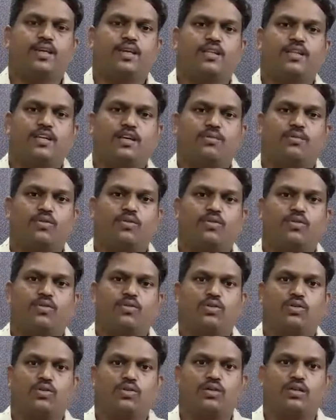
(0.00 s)
அதுக்கப்புறம்
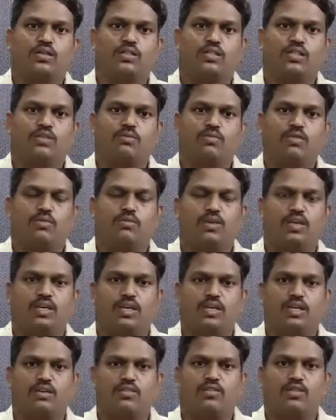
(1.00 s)
திருமணம்
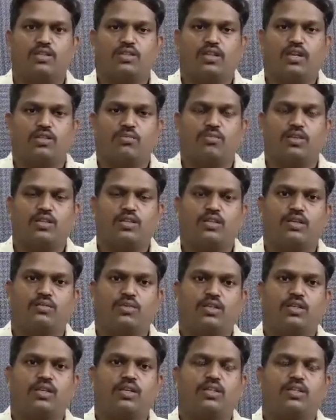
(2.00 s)
ஐயாவோட தலைமையில்
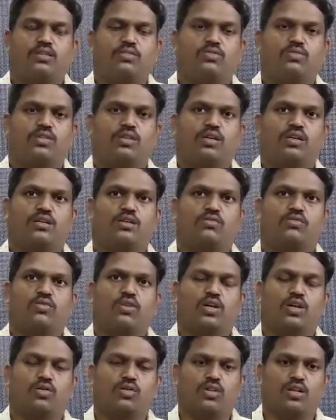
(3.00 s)
திருமணம் நடத்தி கொடுத்தாங்க
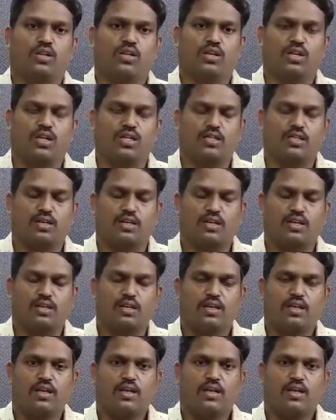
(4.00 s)
உங்காரக்குடியில் தான் நடத்துவாங்க